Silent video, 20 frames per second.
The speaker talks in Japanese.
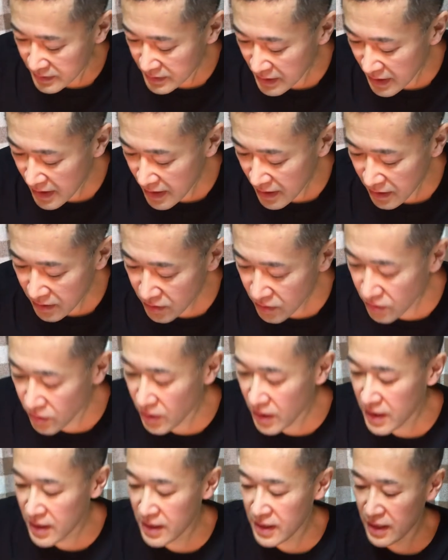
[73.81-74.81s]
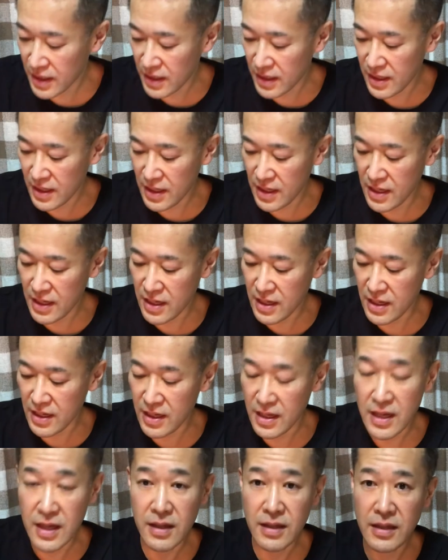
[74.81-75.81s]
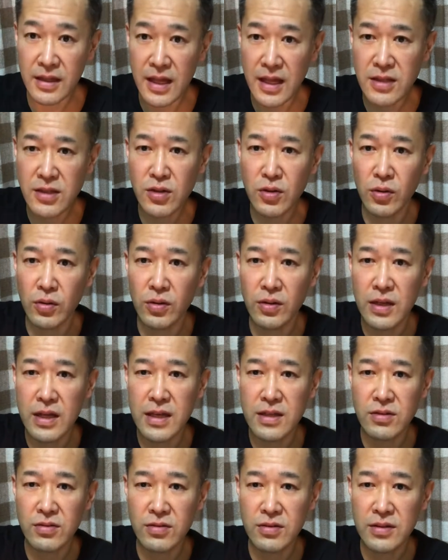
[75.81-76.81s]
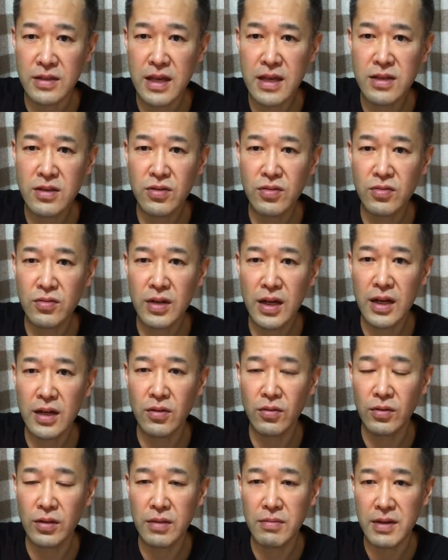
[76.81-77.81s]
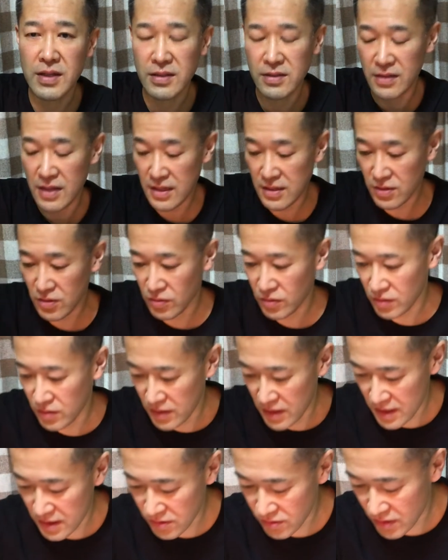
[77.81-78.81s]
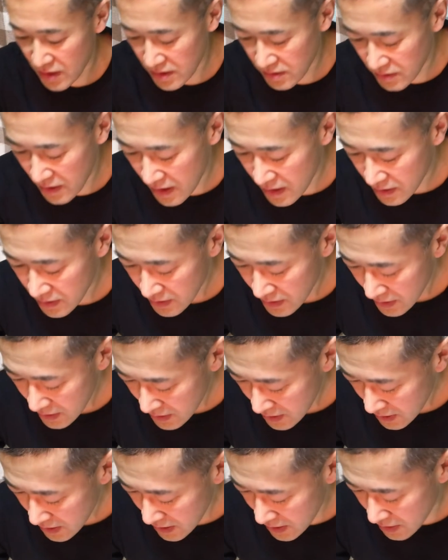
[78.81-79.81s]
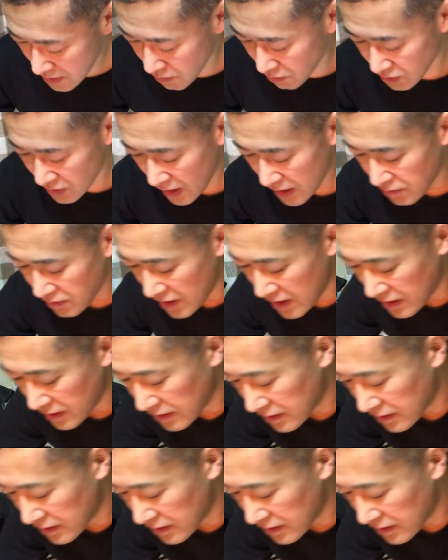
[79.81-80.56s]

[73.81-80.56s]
でこれがえー、越後の冷酒先週から飲んでます越後の冷酒ですね、えー、もうだいぶ減っ